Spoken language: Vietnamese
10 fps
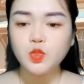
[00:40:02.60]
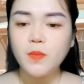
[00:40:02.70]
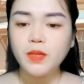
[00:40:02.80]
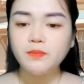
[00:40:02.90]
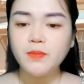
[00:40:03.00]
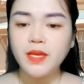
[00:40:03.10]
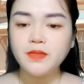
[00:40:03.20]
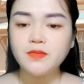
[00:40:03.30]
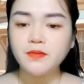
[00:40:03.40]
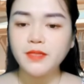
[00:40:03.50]
nghe tính từ đó của
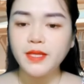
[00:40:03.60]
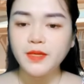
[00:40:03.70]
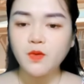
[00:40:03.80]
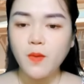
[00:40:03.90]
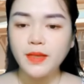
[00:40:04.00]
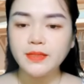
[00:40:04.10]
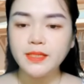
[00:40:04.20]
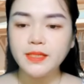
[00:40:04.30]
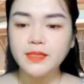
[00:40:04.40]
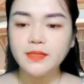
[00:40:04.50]
anh bạn cùng phòng Nhạc
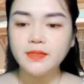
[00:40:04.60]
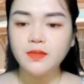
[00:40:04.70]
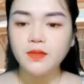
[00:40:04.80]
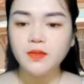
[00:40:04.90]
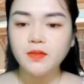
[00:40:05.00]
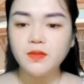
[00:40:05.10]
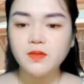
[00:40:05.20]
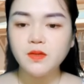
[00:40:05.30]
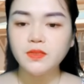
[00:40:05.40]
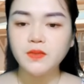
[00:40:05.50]
Đình mà tí nữa thì
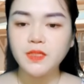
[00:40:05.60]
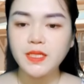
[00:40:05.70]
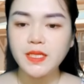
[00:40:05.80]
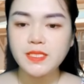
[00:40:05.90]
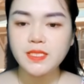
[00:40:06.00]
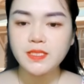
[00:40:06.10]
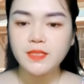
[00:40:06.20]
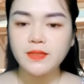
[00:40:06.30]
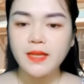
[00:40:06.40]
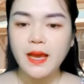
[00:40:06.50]
ngã ngửa cả ra.
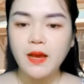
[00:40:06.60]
